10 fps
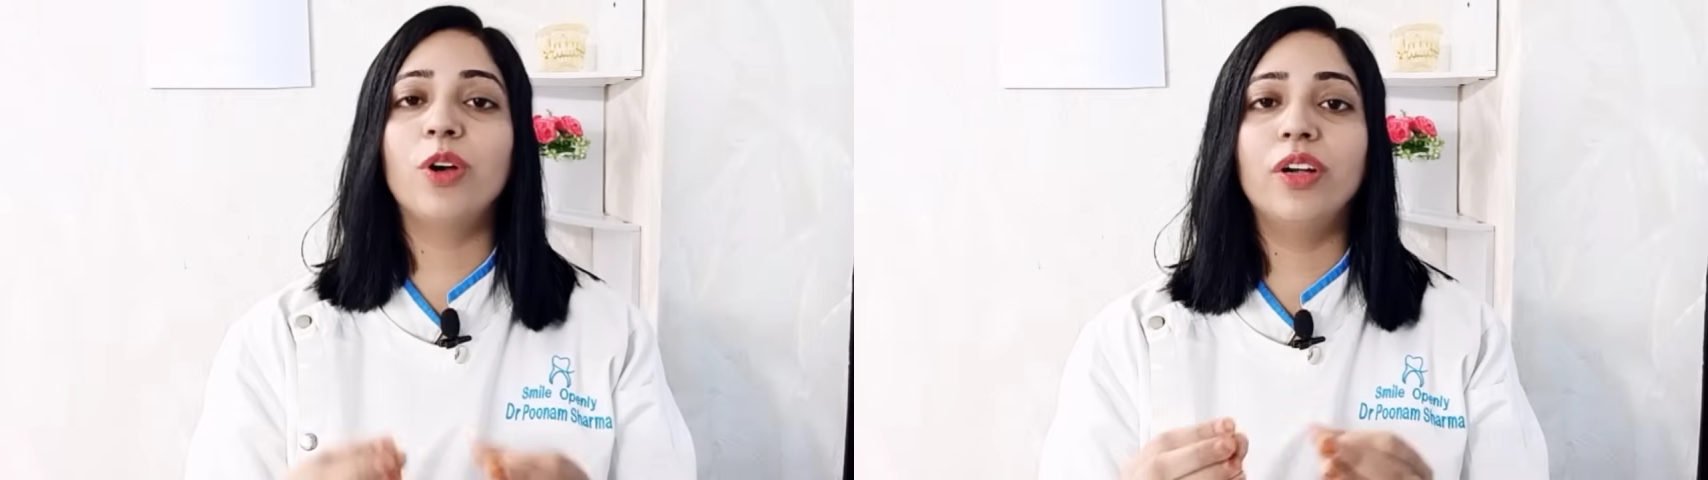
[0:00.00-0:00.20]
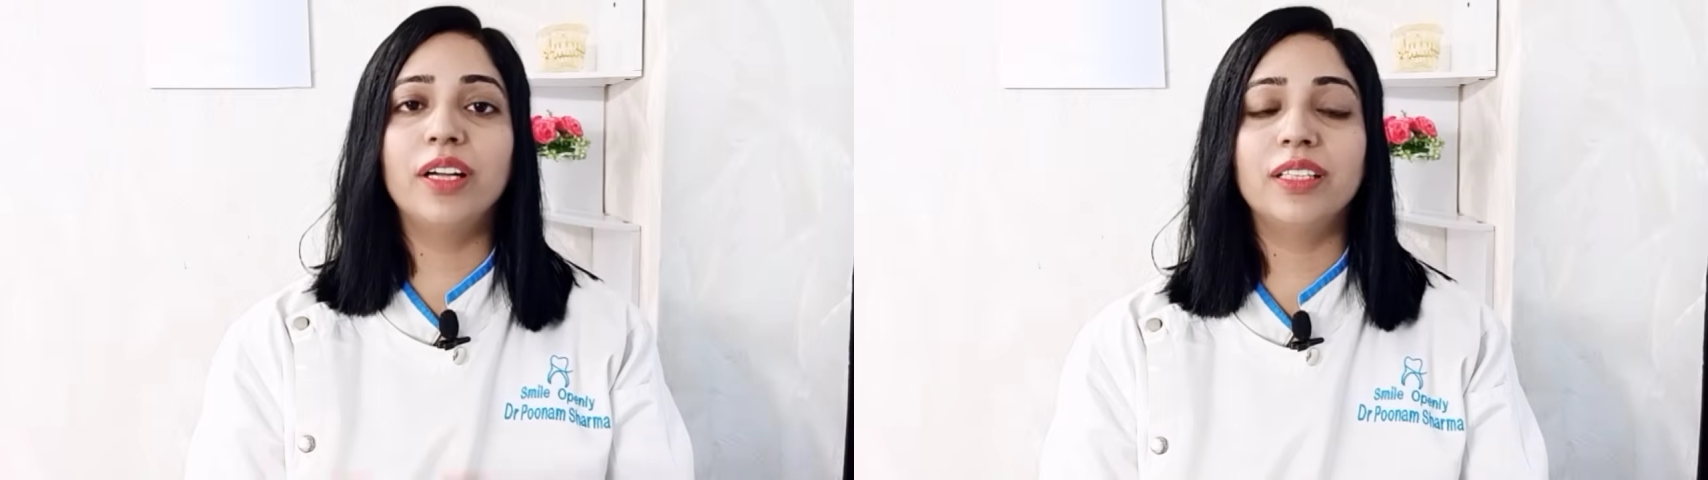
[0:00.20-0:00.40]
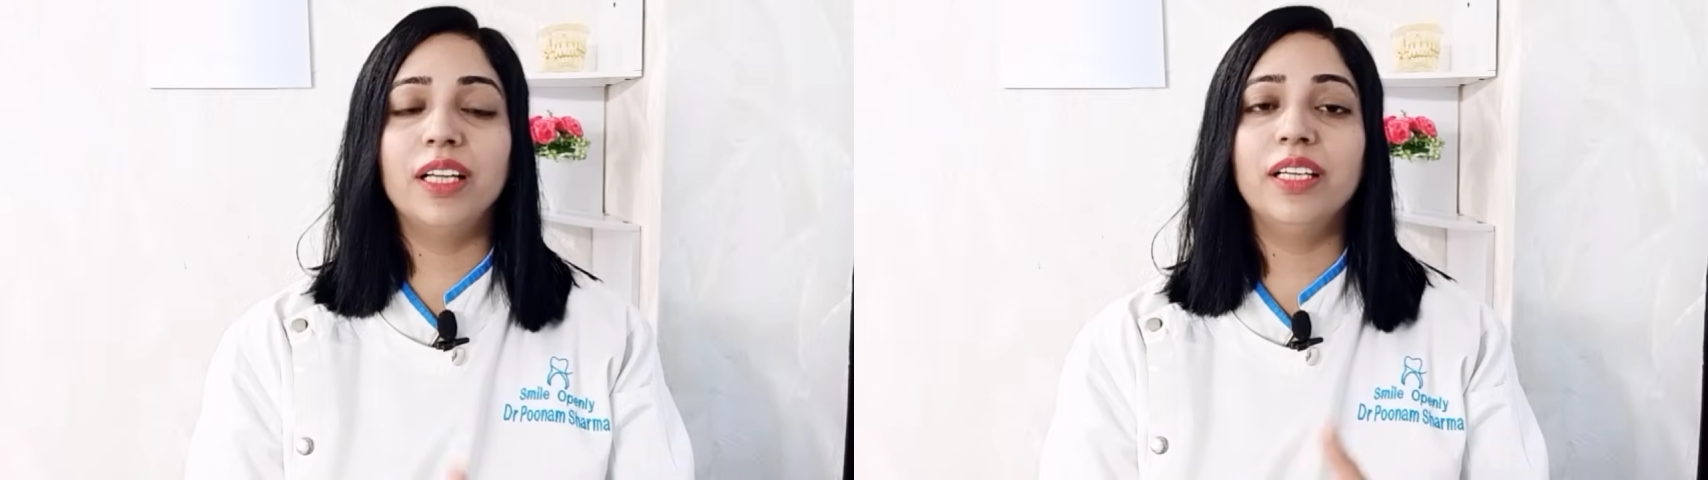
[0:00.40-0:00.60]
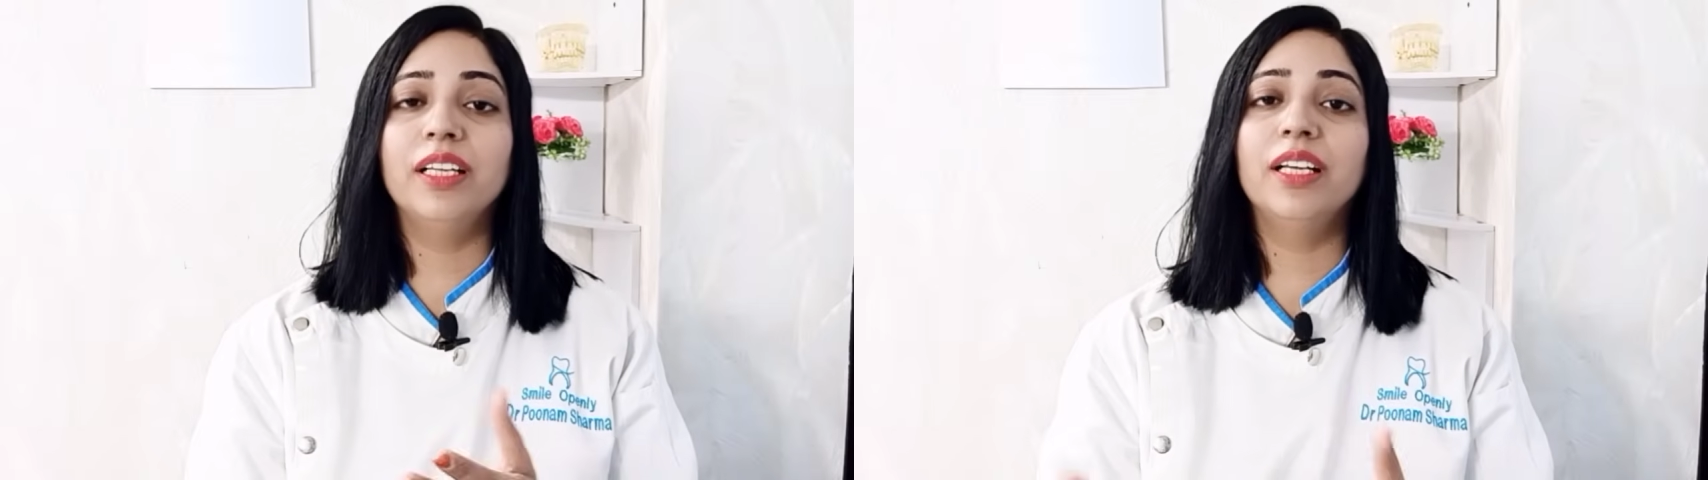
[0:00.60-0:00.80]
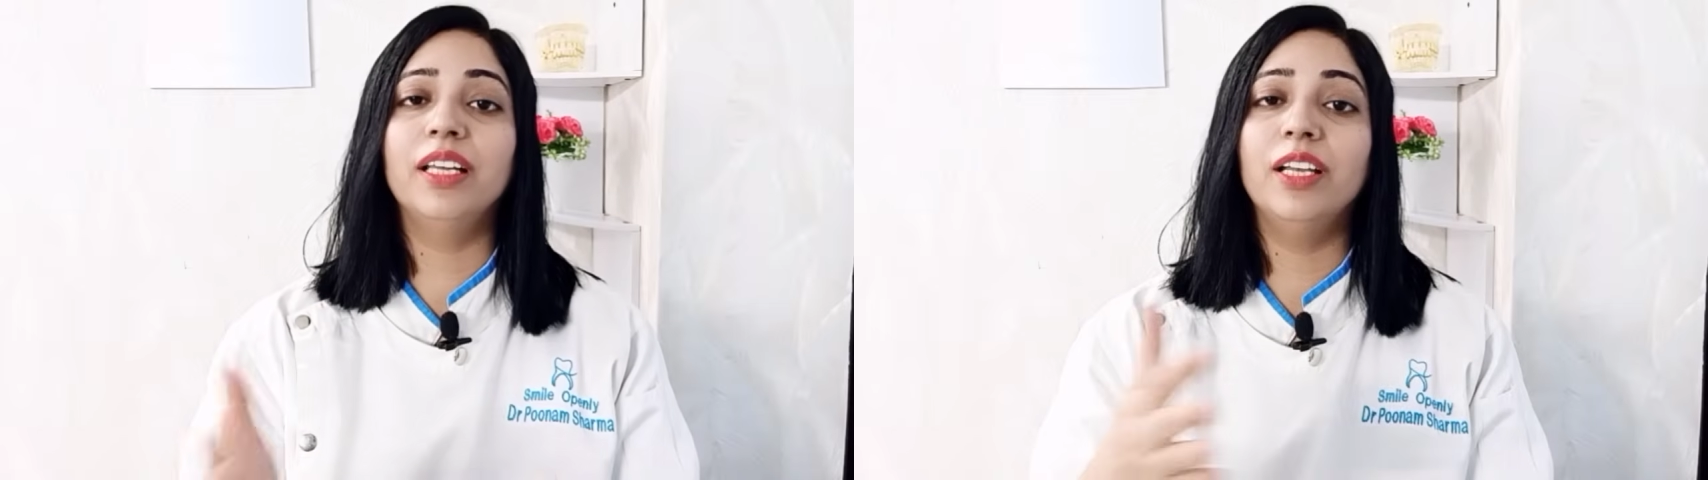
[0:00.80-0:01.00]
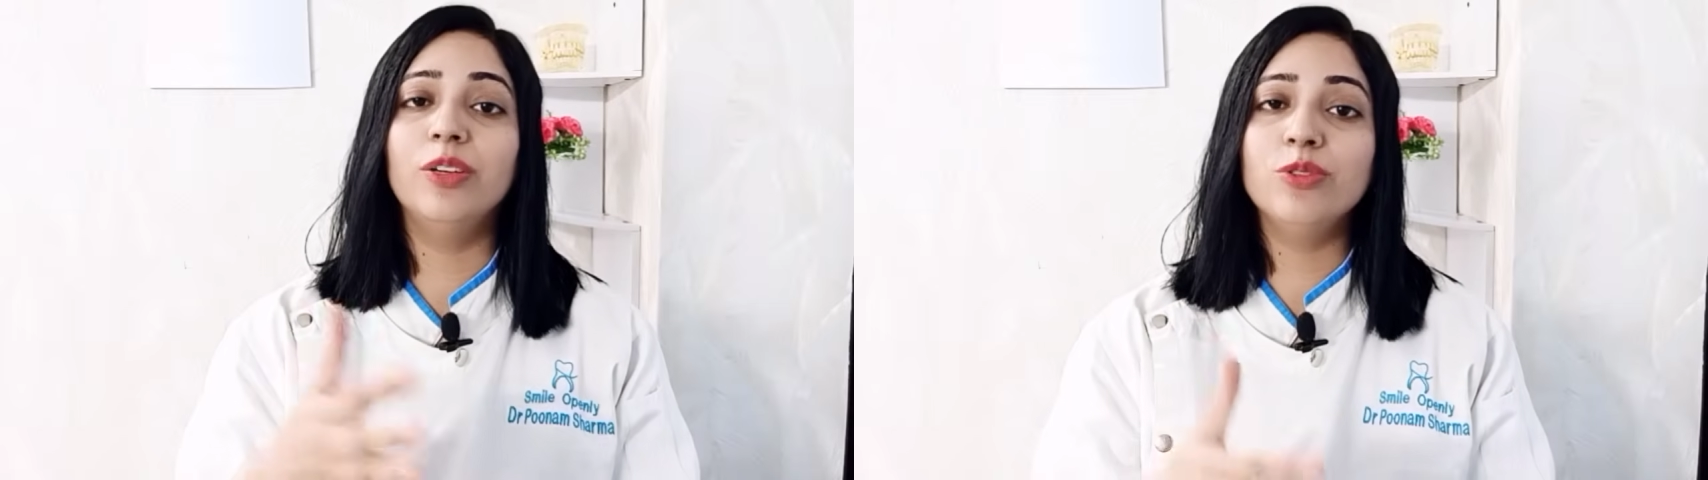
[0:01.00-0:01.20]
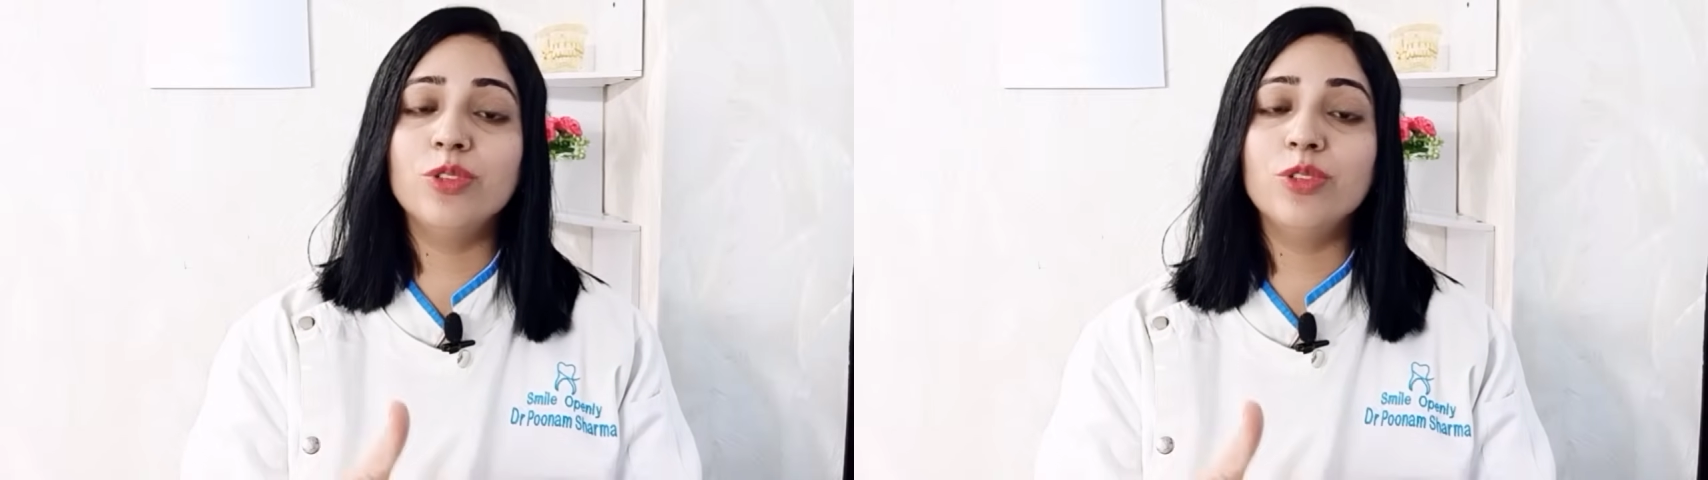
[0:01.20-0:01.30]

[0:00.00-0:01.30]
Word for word: प्रोडक्ट यानी घरेलू